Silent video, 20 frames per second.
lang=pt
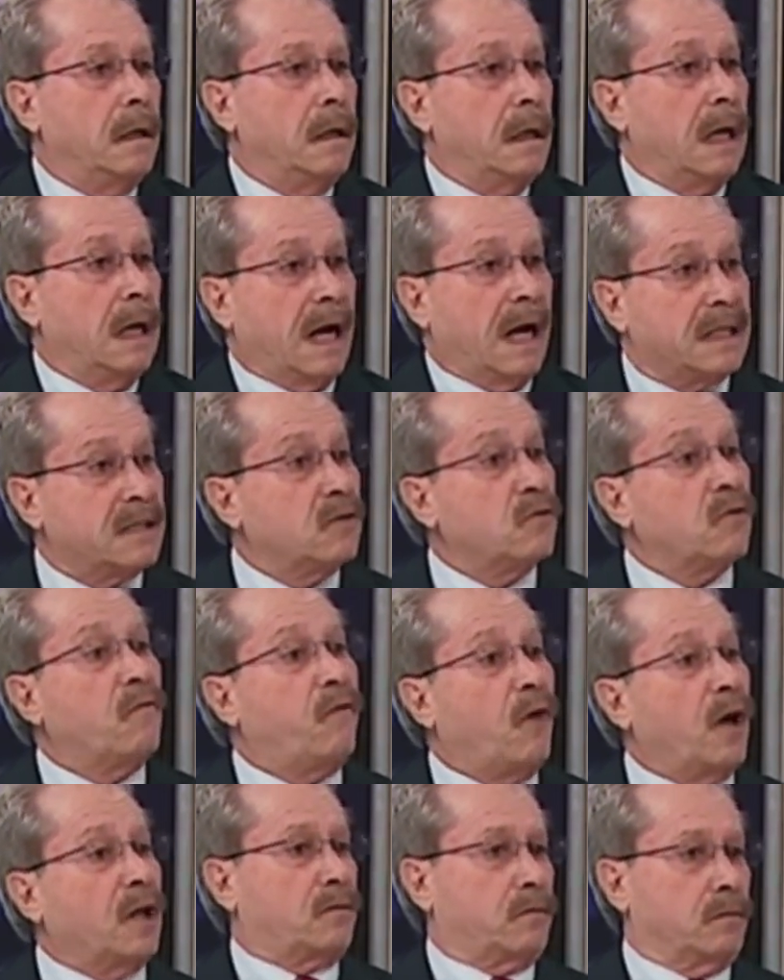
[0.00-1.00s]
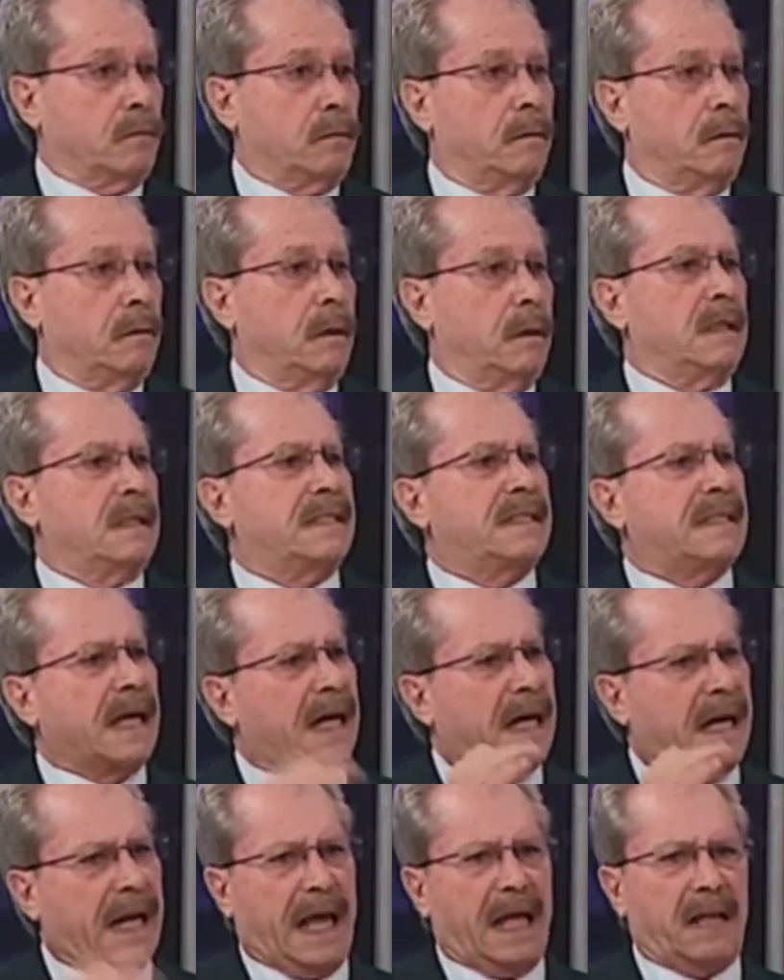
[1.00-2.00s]
A questão do voto,
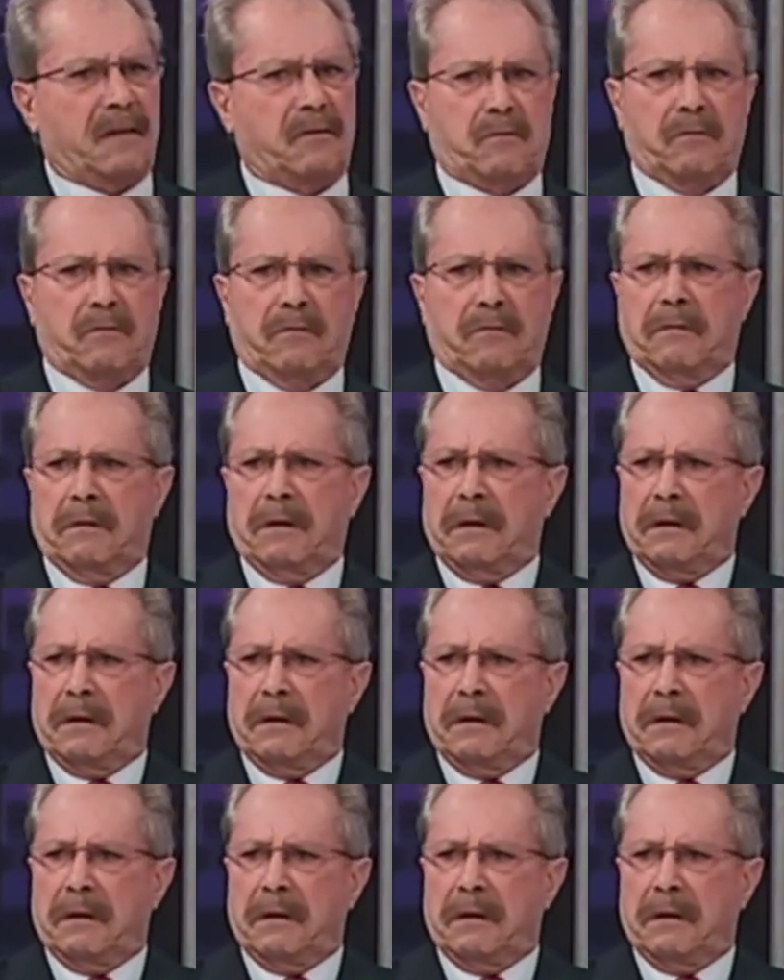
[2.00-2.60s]
secreto,